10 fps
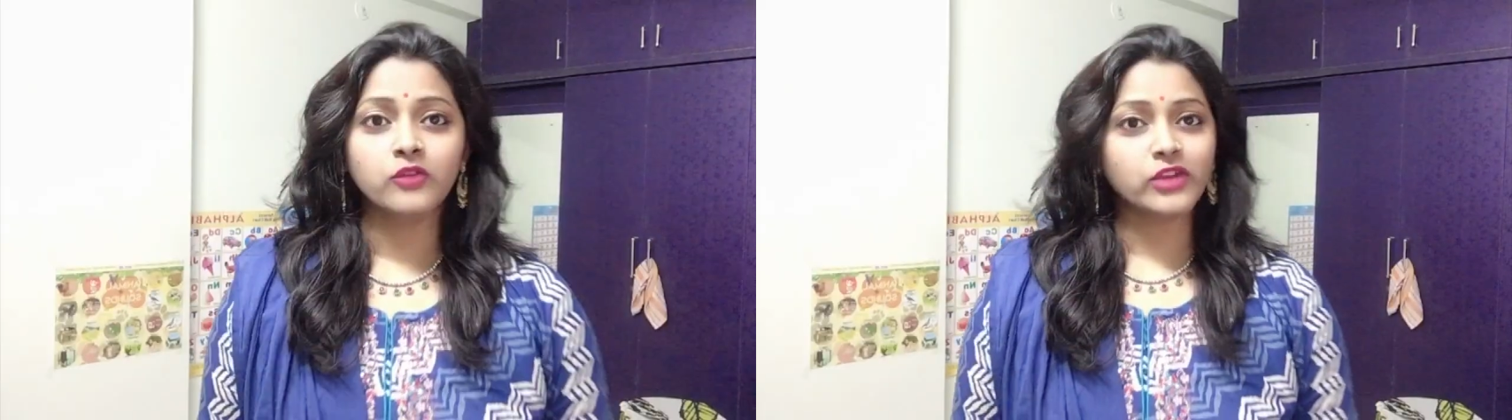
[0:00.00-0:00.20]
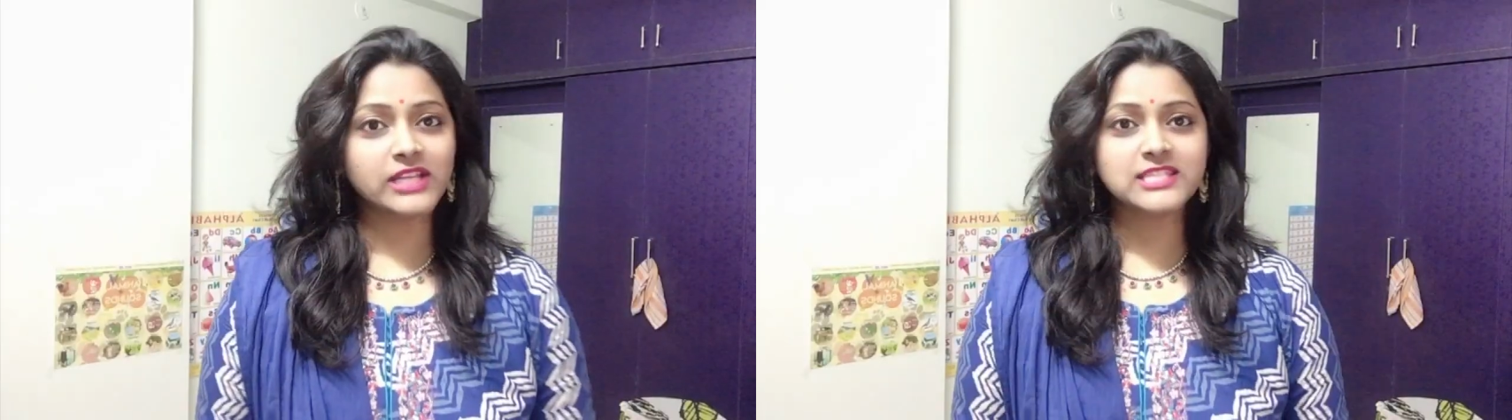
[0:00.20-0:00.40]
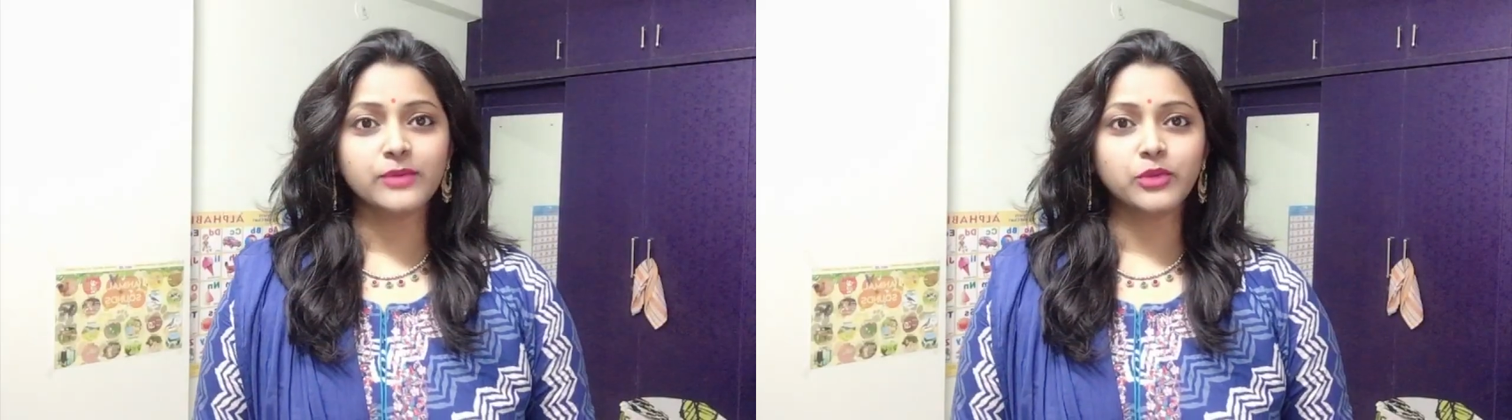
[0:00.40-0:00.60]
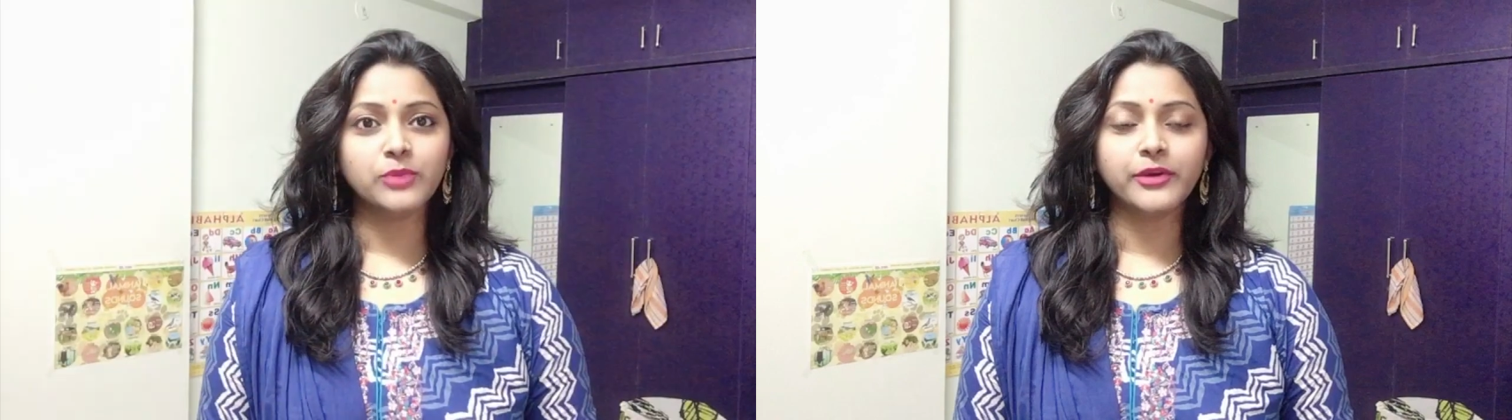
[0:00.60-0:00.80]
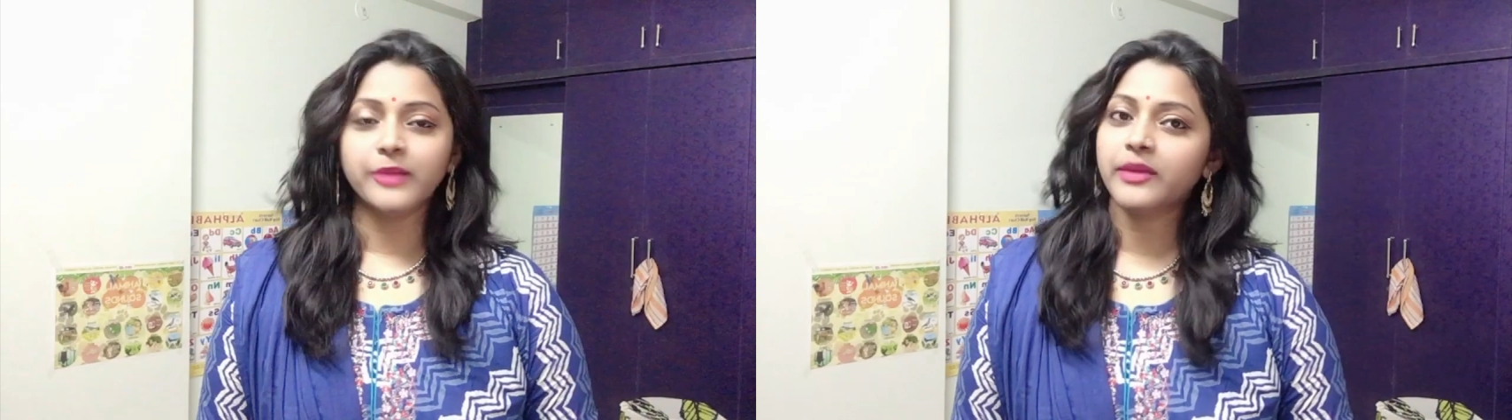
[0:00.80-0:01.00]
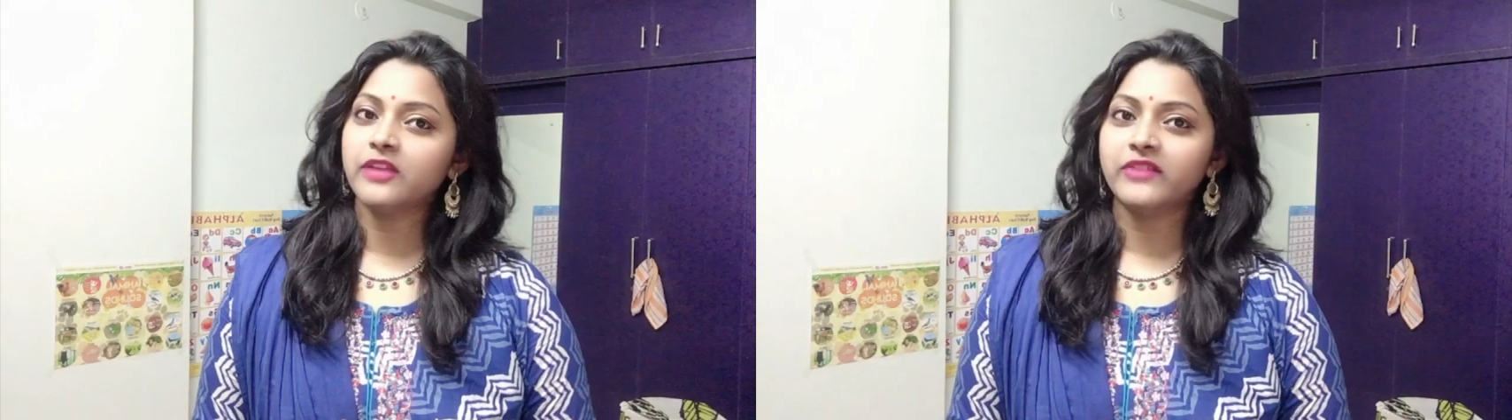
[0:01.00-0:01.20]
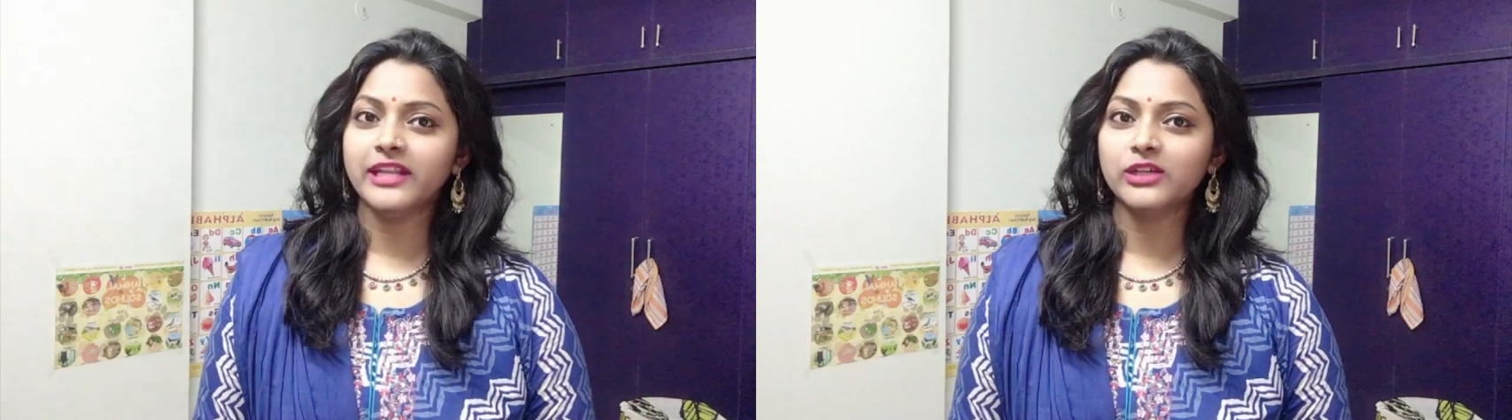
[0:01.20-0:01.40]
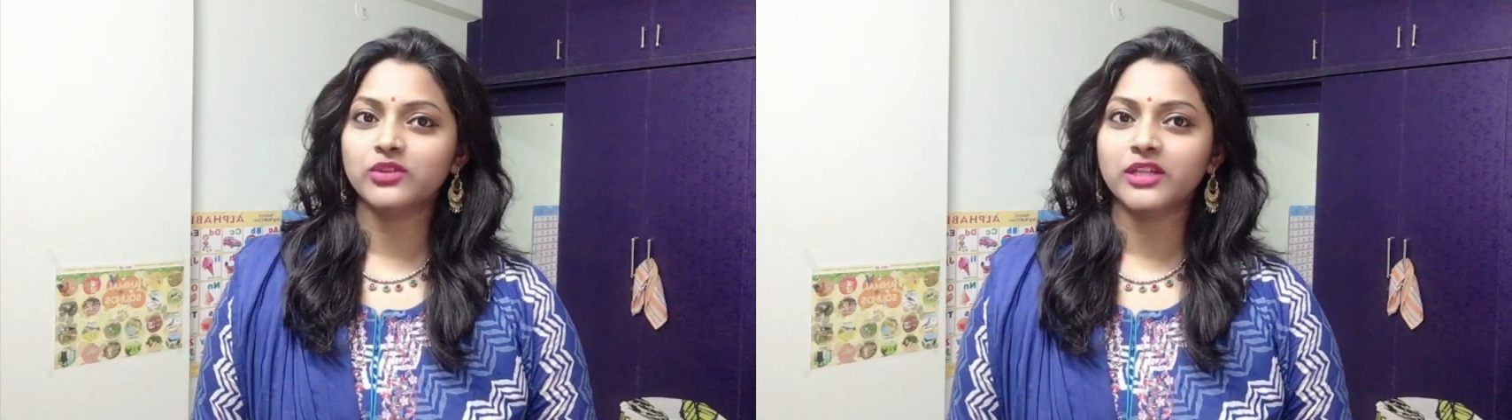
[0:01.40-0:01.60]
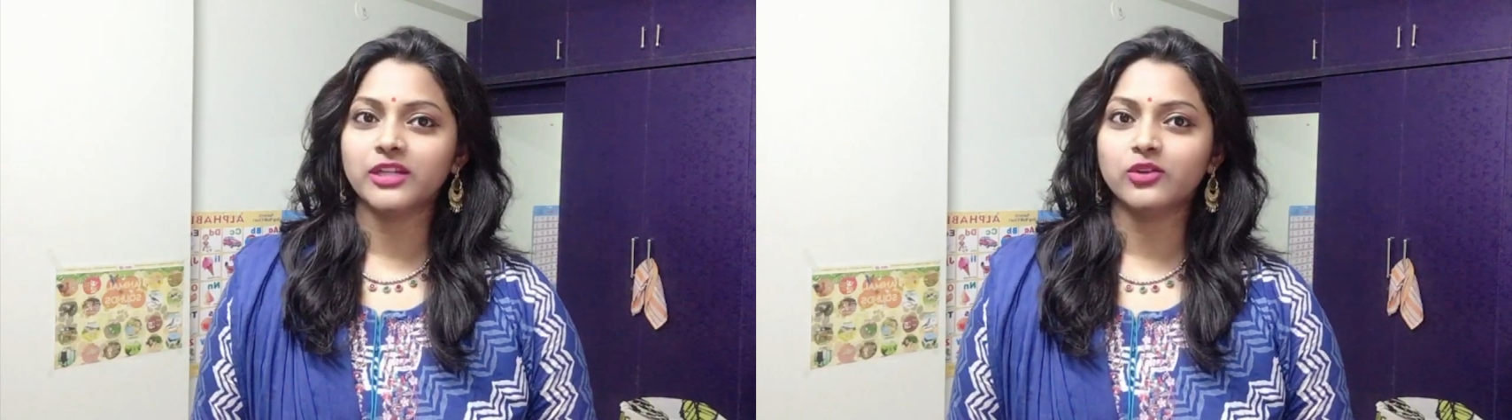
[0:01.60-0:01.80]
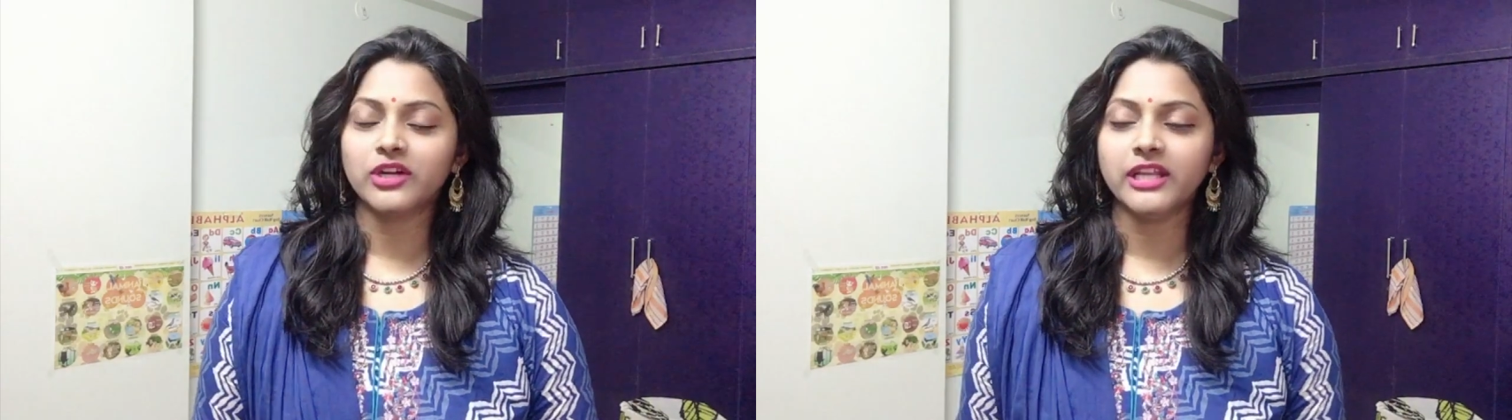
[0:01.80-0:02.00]
ఫర్ ఎగ్జాంపుల్ ఇప్పుడు ఏమైనా వెడ్డింగ్
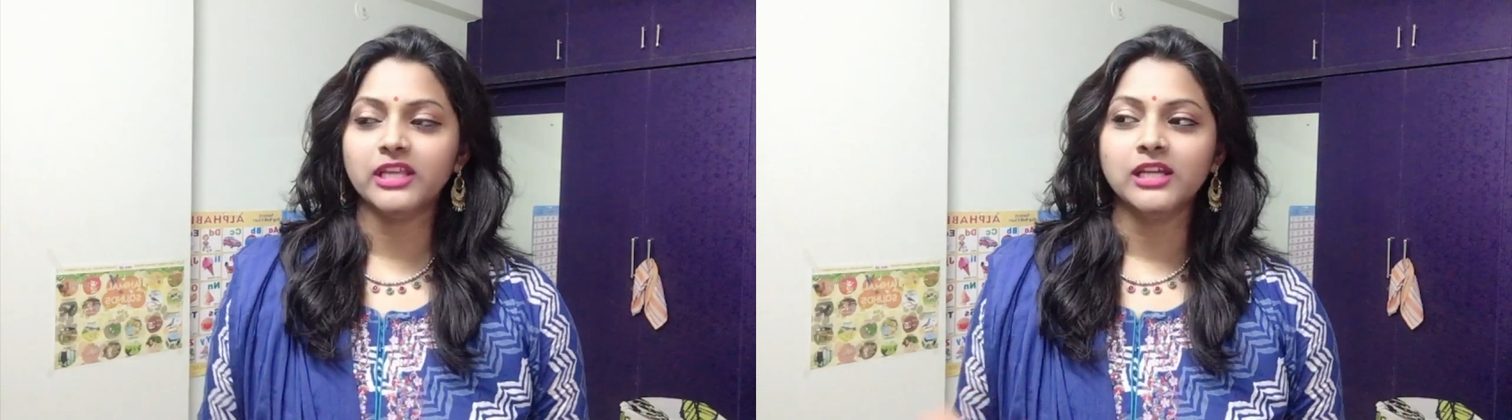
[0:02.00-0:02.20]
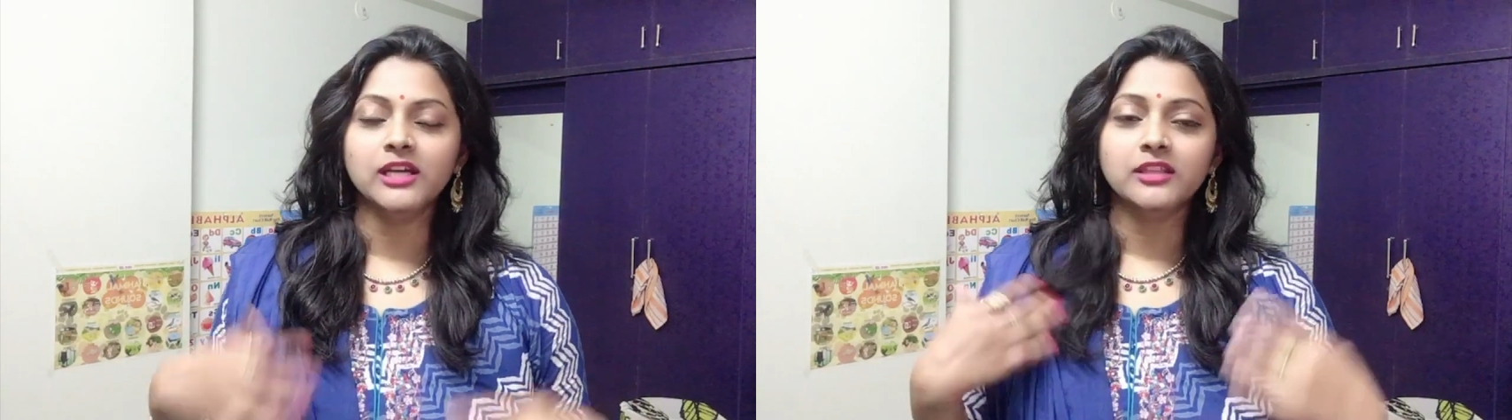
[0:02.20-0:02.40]
ఉందనుకోండి